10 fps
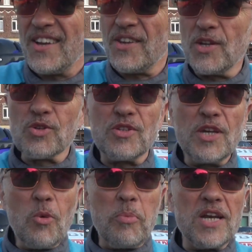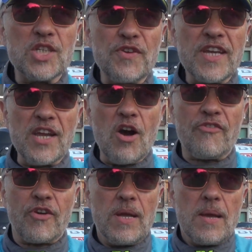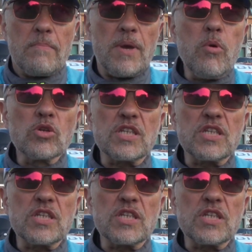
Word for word: N'ayons pas les chevilles qui enflent. Mais bon,